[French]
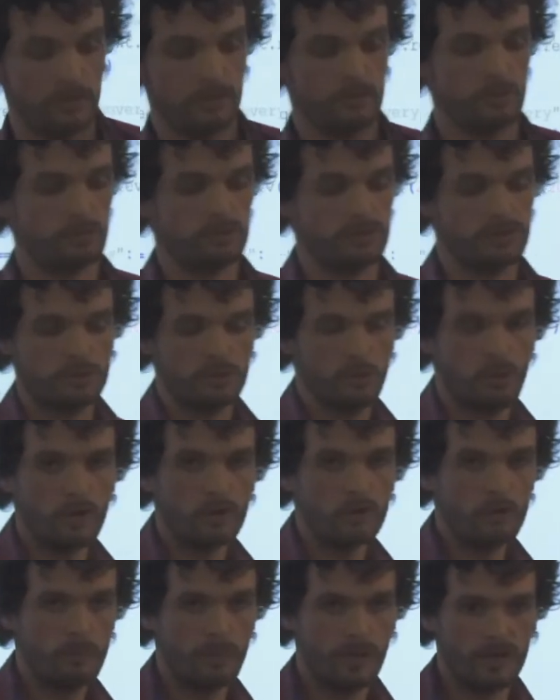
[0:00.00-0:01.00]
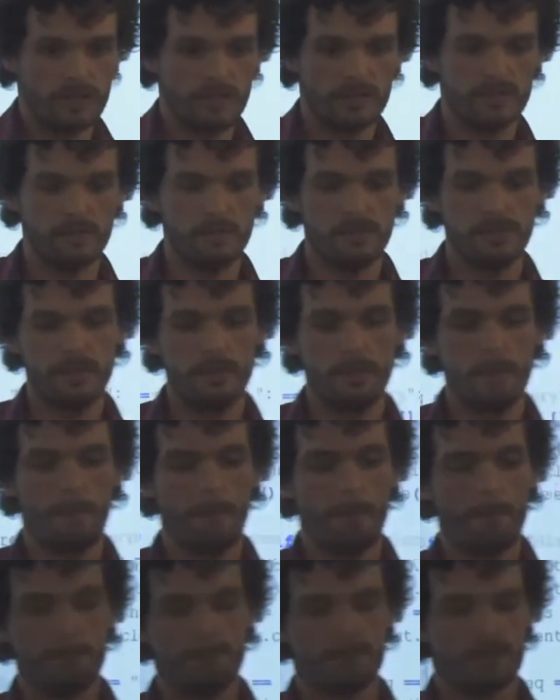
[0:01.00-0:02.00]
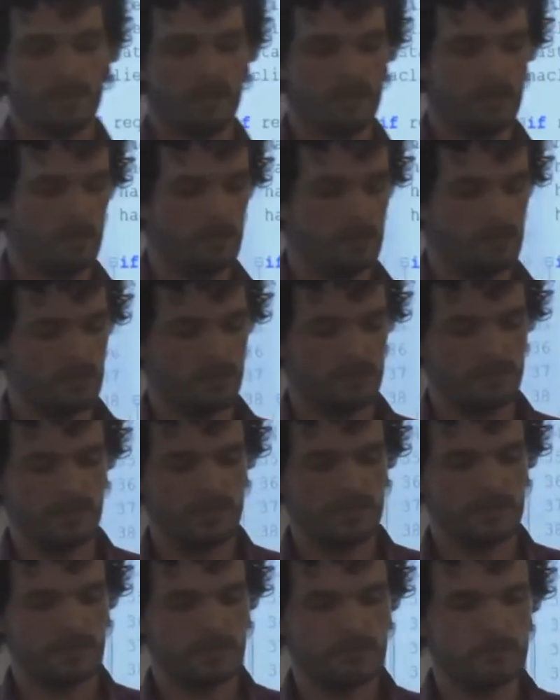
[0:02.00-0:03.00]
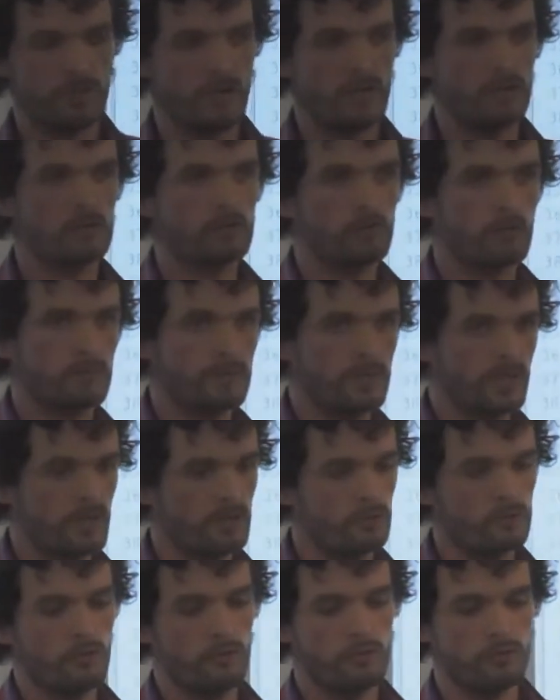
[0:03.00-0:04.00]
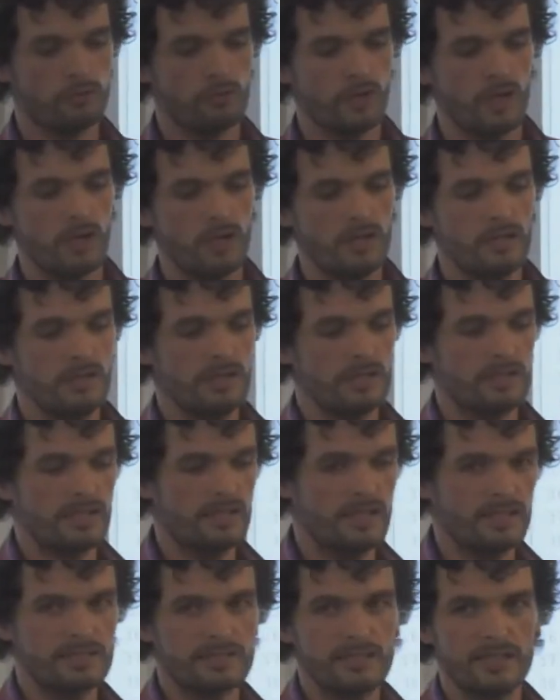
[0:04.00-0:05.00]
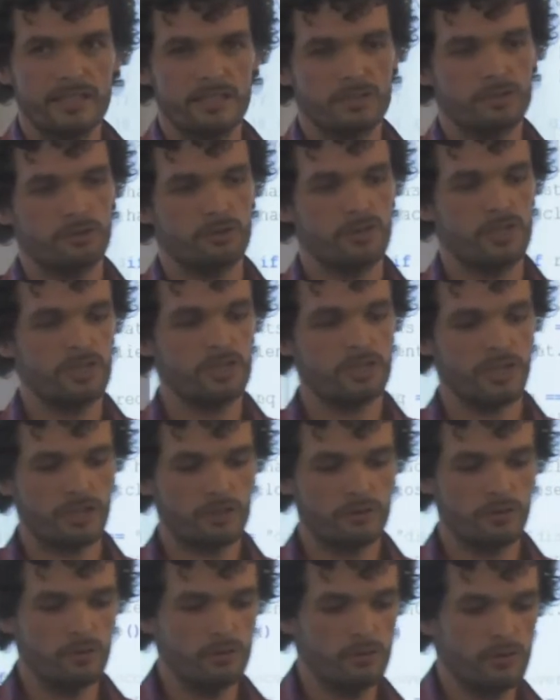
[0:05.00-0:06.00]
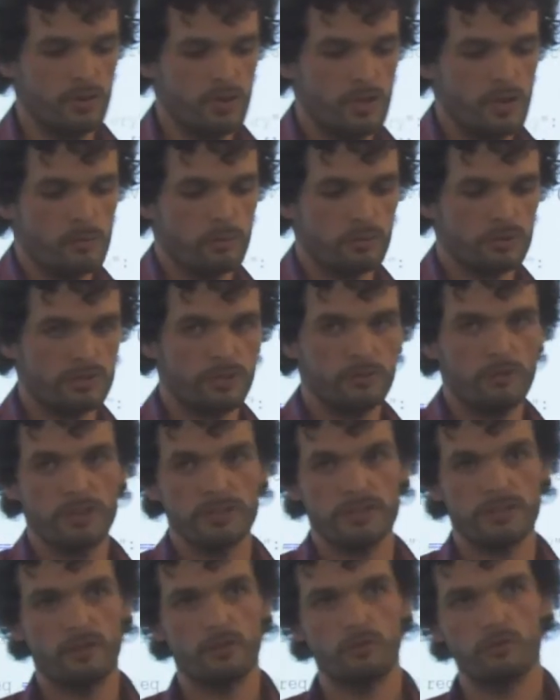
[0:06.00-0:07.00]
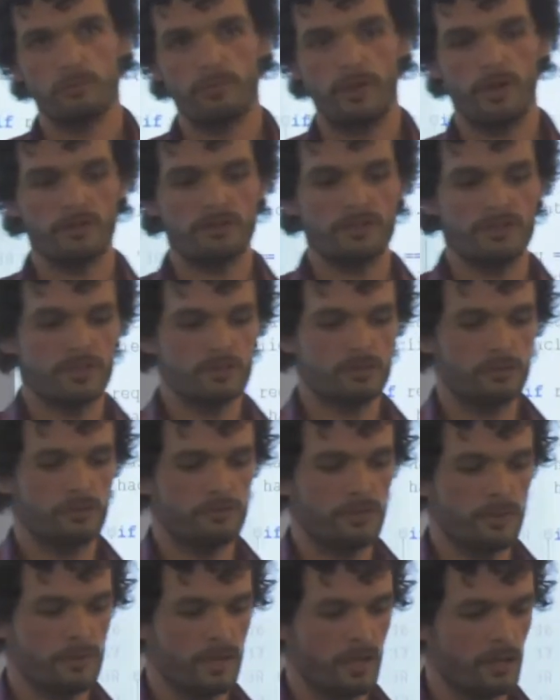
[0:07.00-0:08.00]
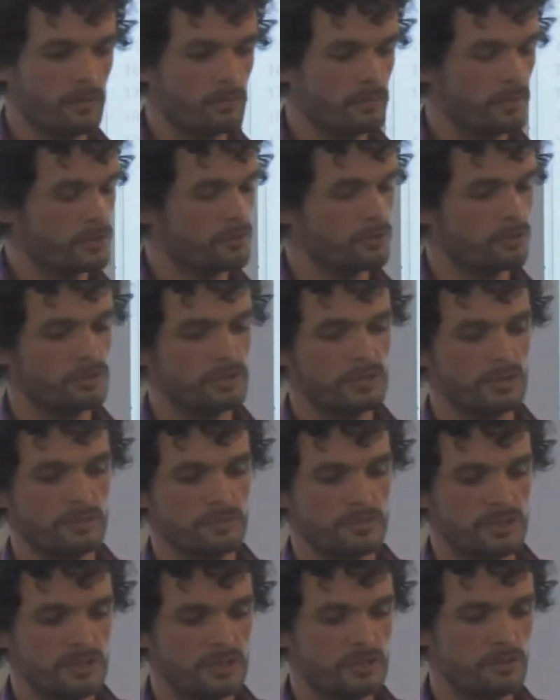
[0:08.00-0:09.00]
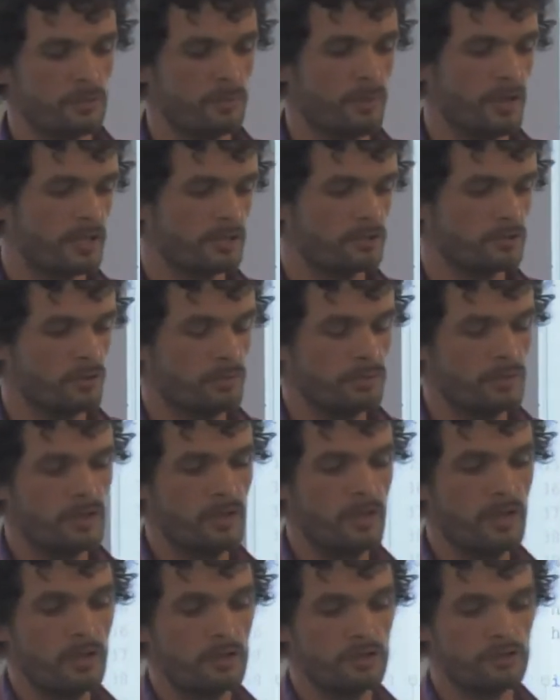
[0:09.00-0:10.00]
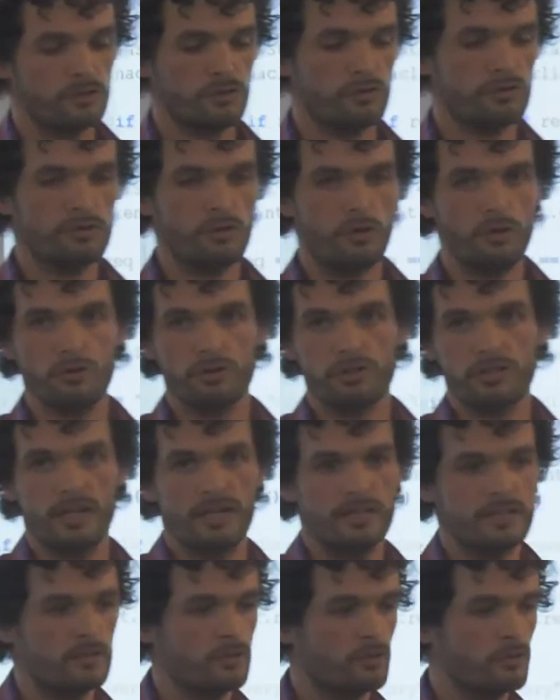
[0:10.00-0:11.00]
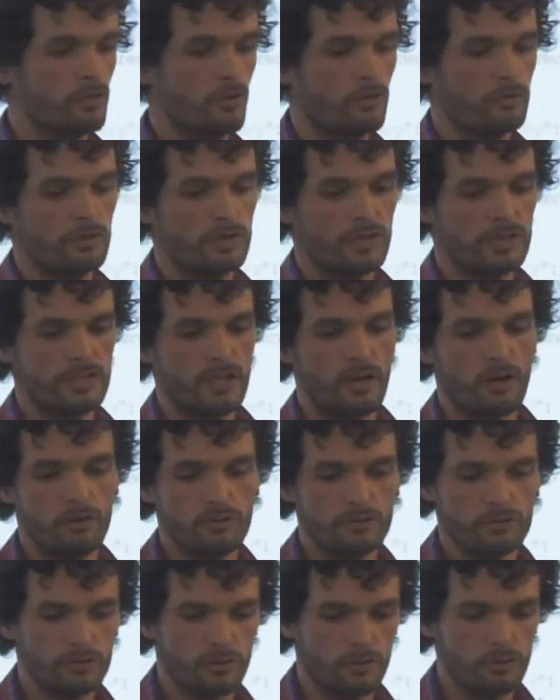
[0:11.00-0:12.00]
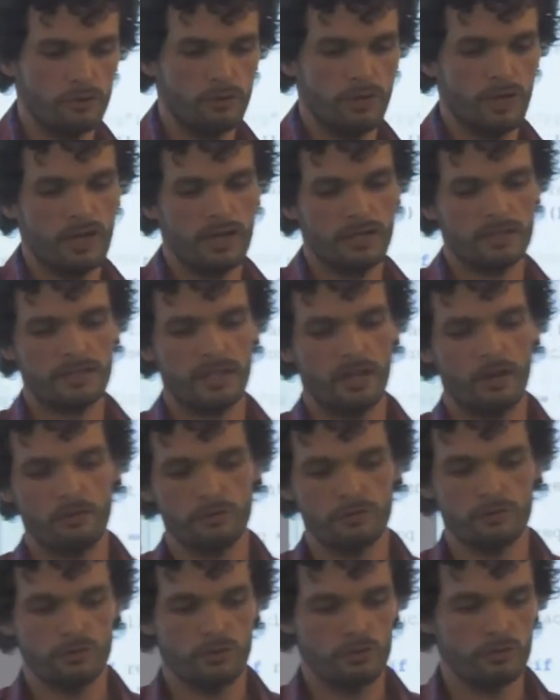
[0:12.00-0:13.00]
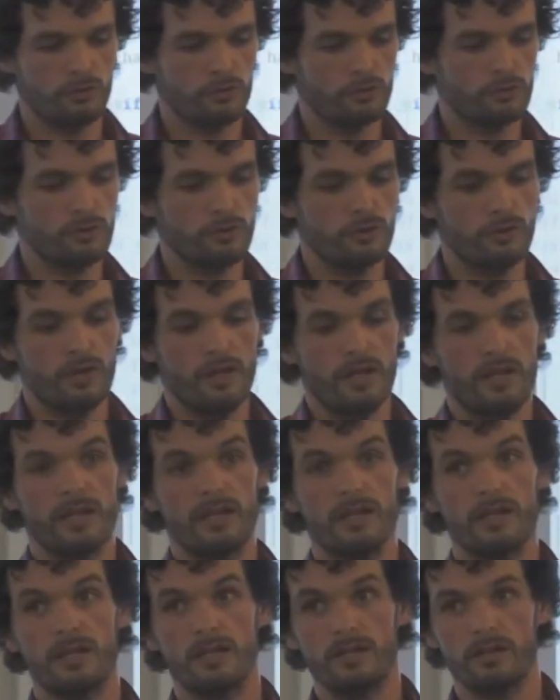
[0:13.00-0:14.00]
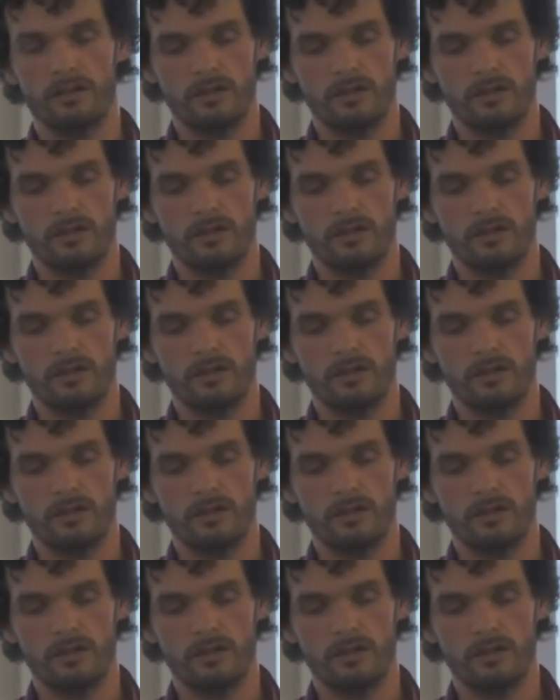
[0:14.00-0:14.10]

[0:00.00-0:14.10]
donc j'ai trois nœuds MariaDB, j'ai besoin de savoir combien de fois il a sélectionné chaque nœud pour savoir si le load balancing se fait bien. Parce que s'il me dit que par exemple sur 100 requêtes, il en a envoyé 40 sur le nœud 1, 40 sur le nœud 2 et